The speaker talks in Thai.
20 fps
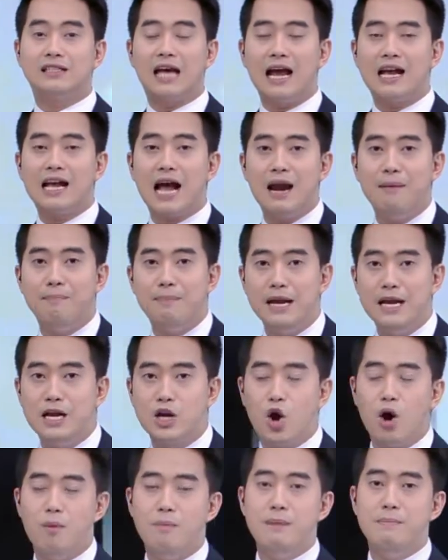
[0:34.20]
สายการบิน
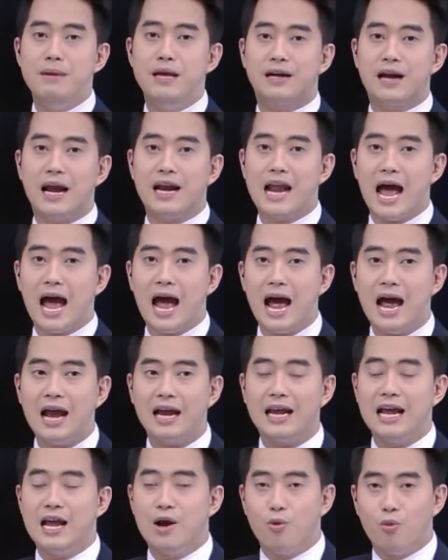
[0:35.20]
ก็ไม่มีไรายได้
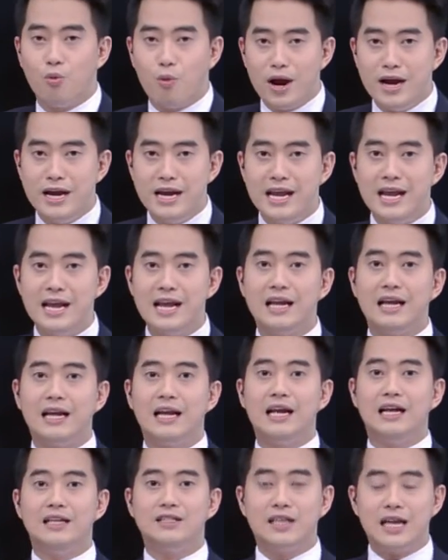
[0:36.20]
วันนี้
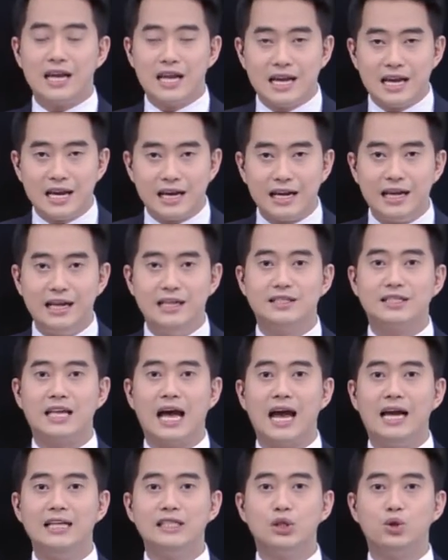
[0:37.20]
เศรษฐกิจอินไซ
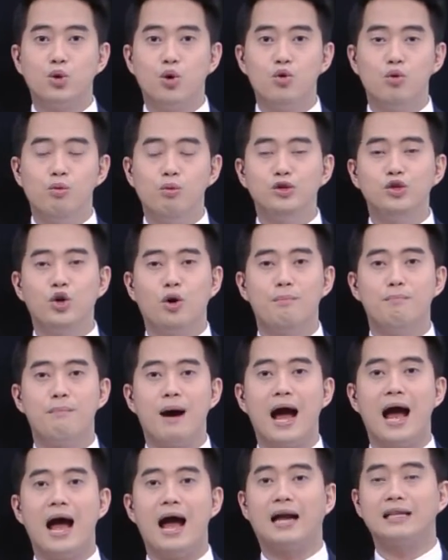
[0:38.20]
ต์จะชวนคุณผู้ชม
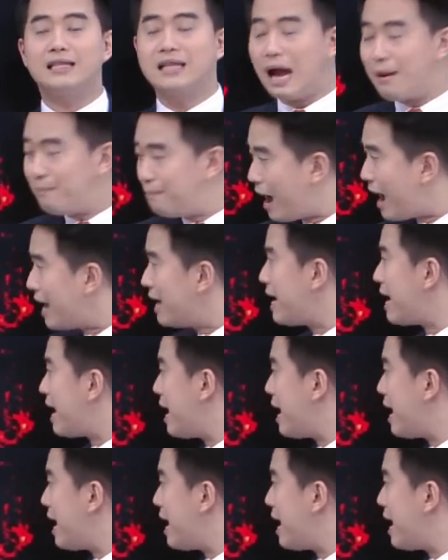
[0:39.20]
มาทำให้